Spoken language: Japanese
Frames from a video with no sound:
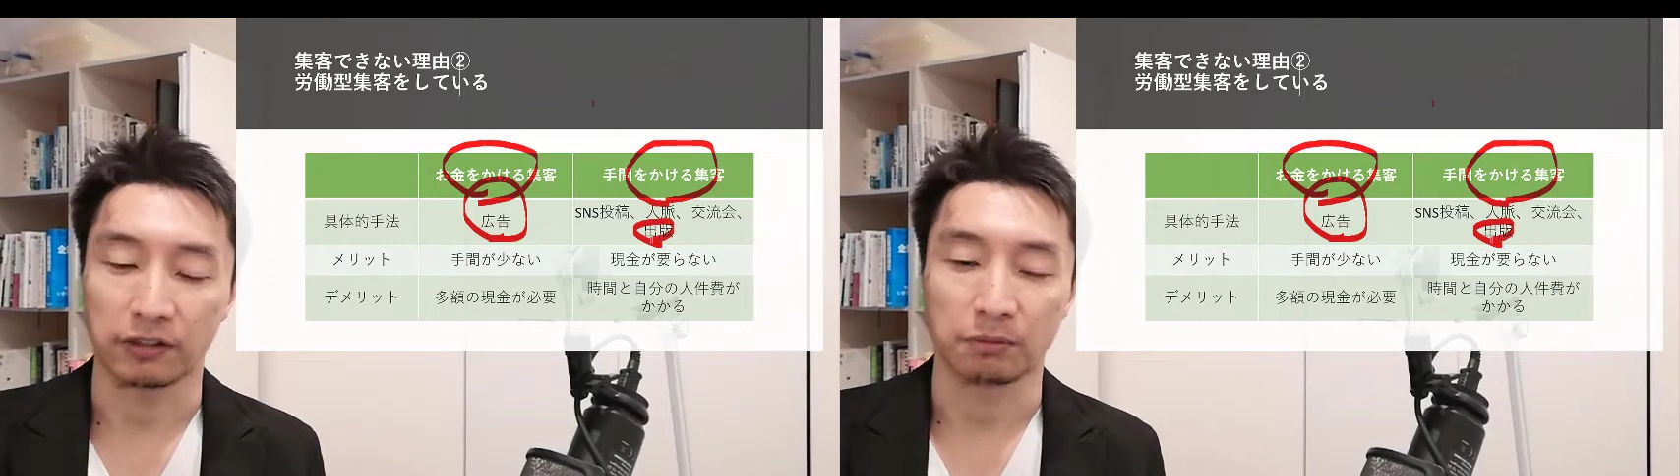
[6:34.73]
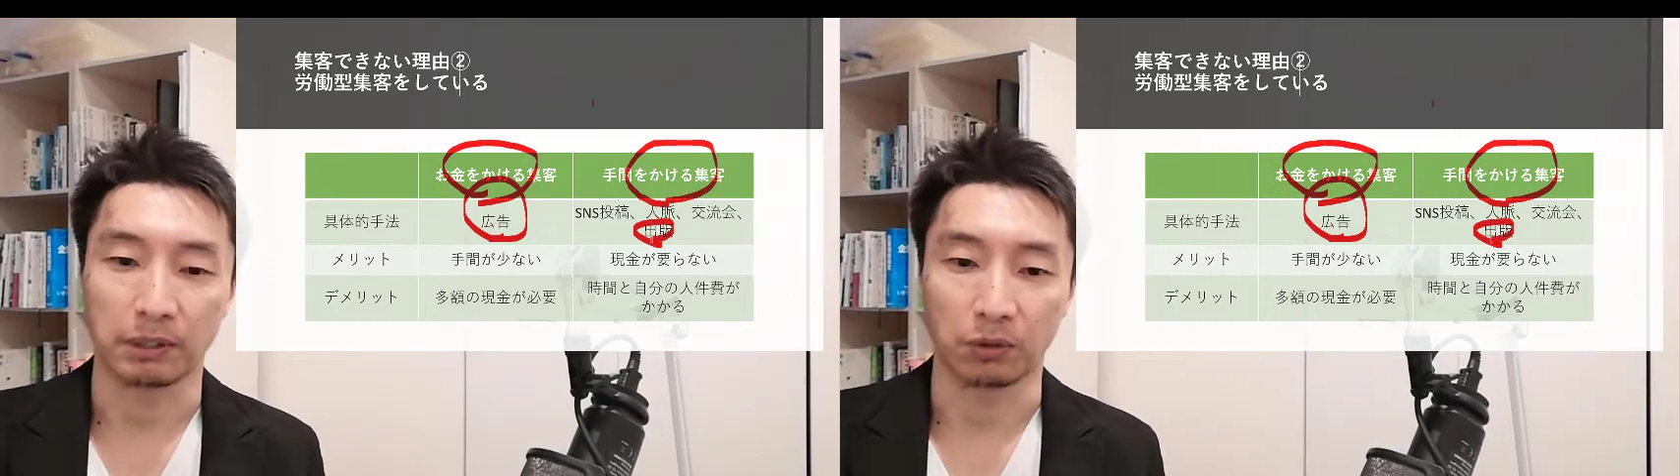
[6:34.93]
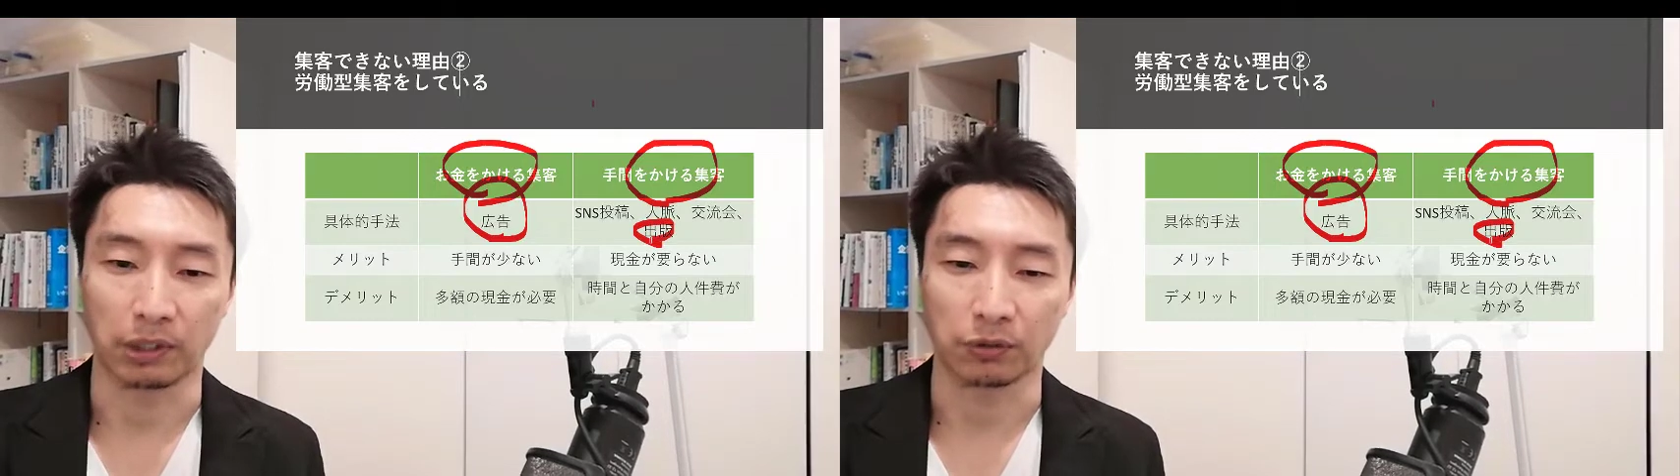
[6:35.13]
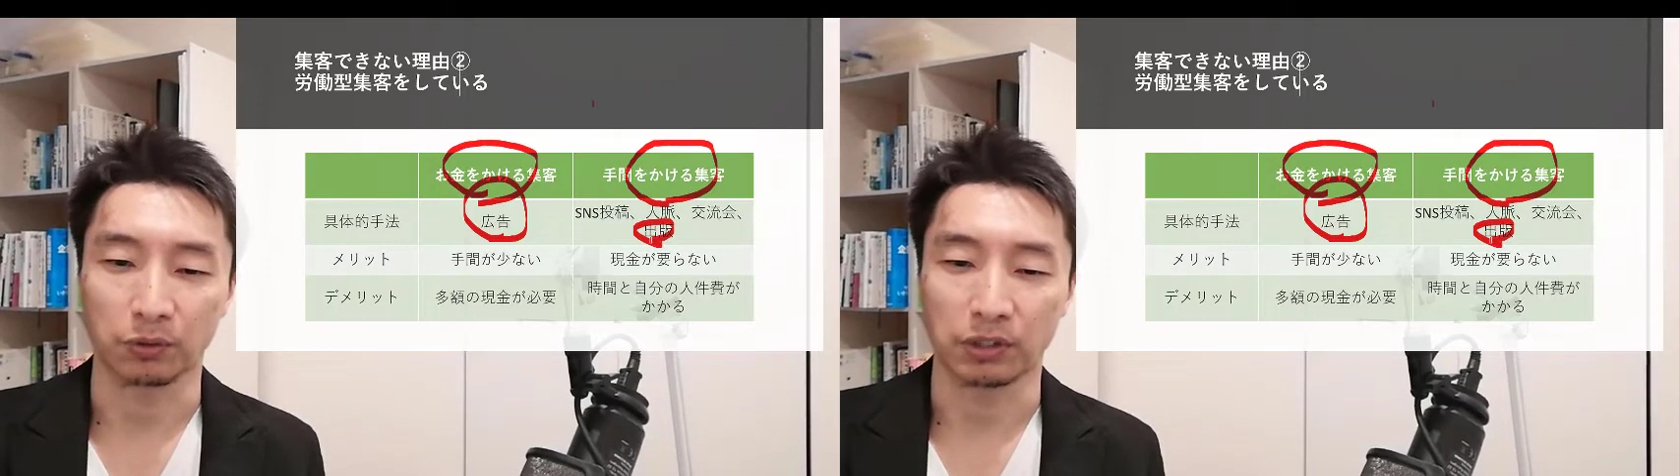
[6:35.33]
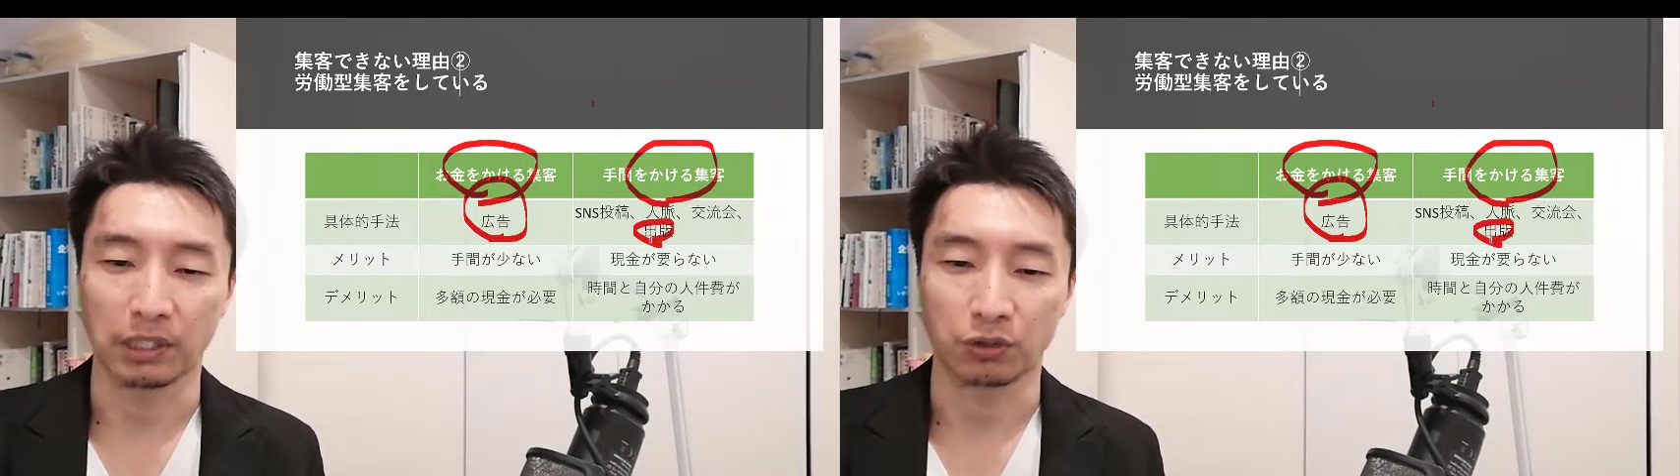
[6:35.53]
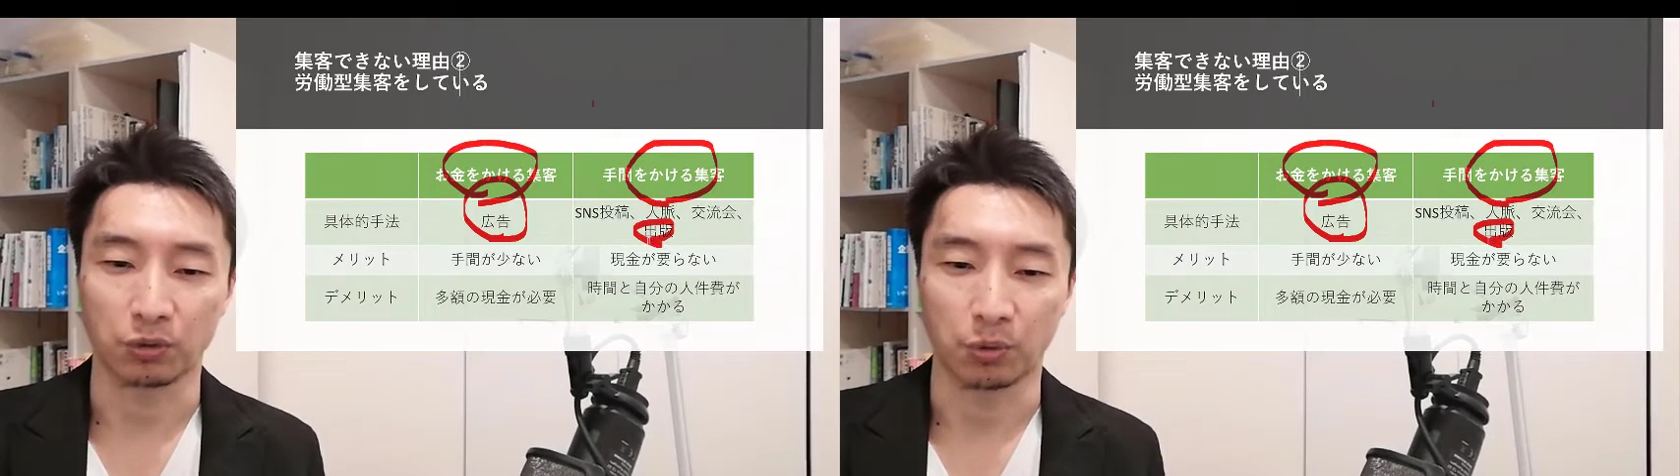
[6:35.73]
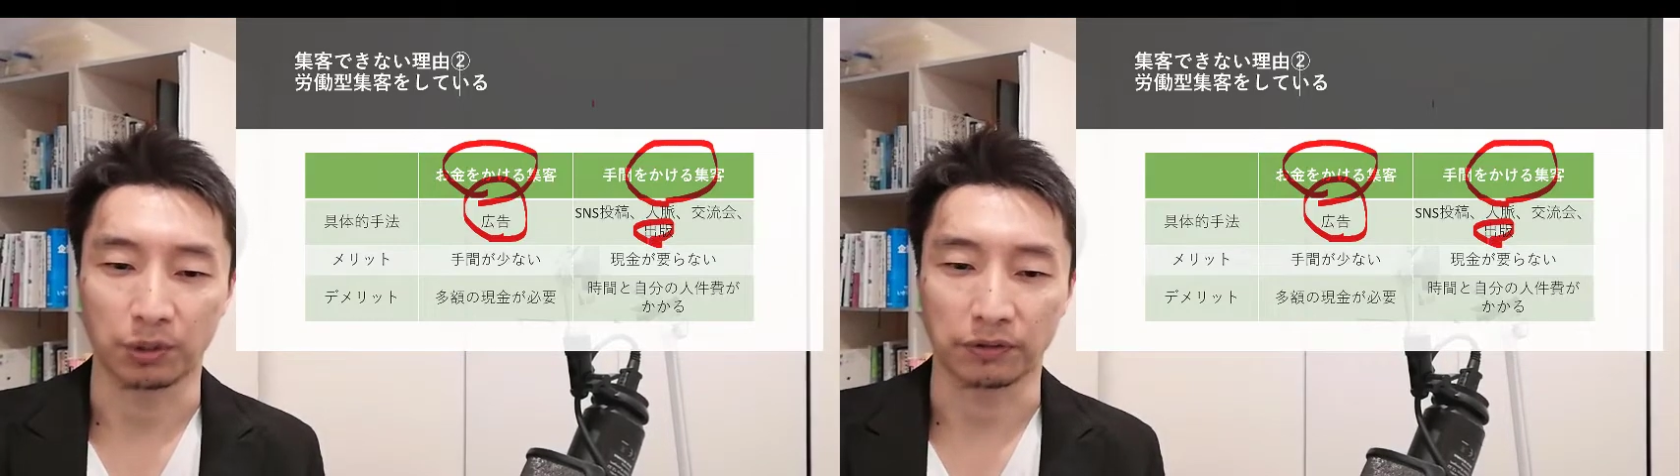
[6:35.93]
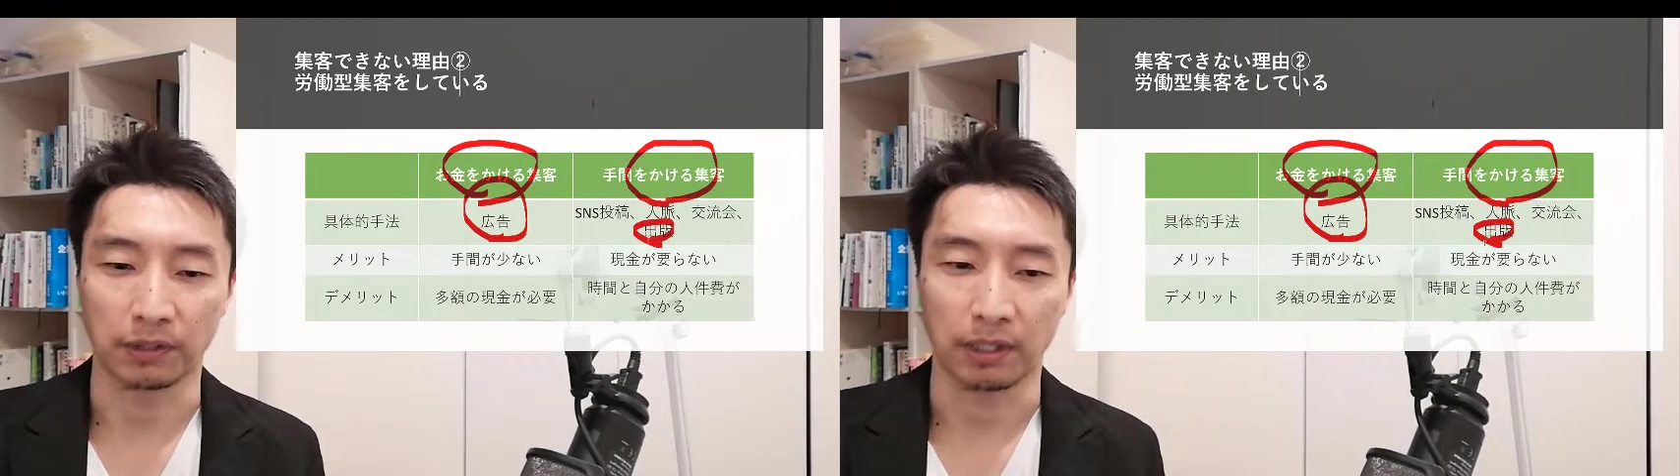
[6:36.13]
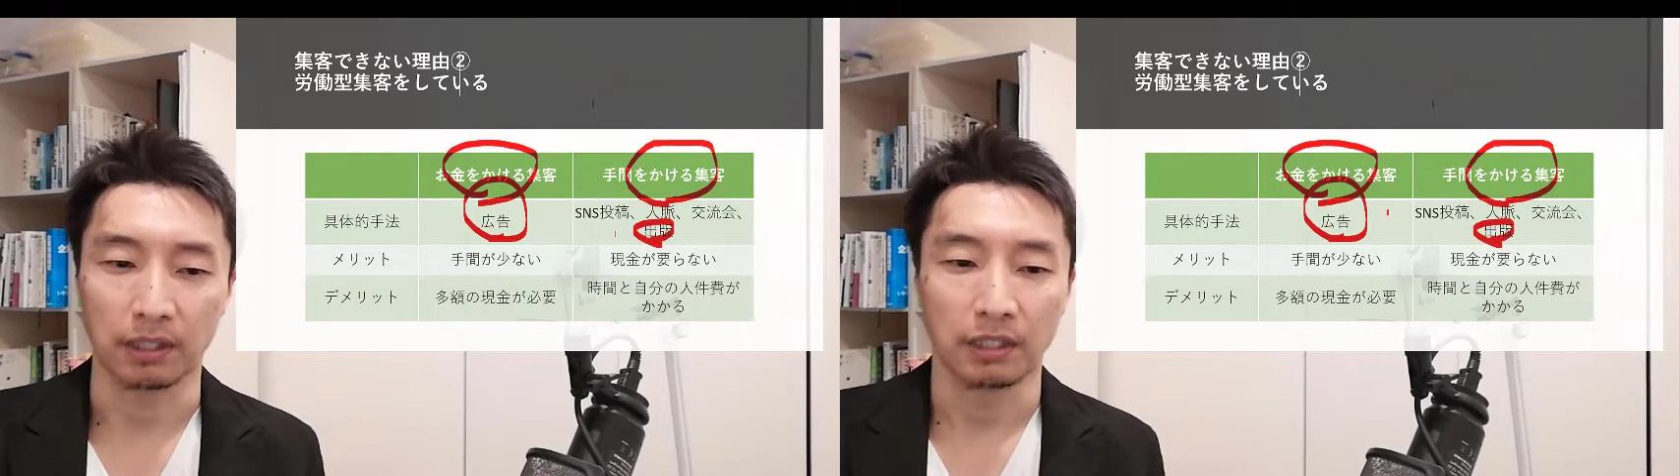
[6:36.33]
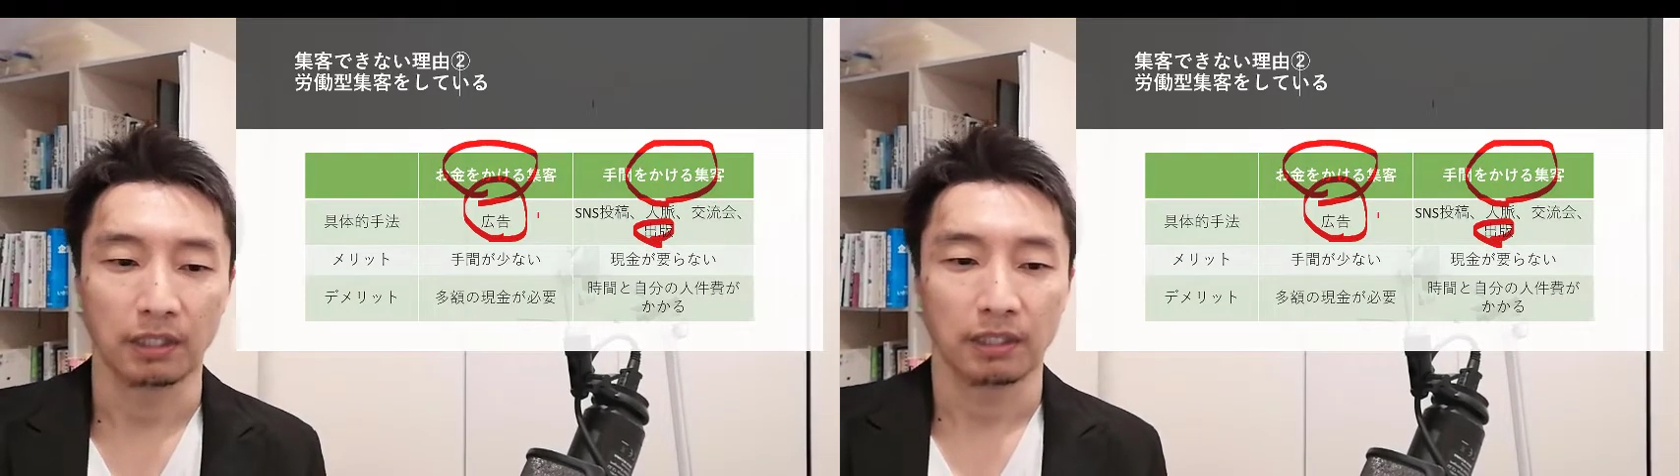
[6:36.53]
集めるとか、そういった手法ですね。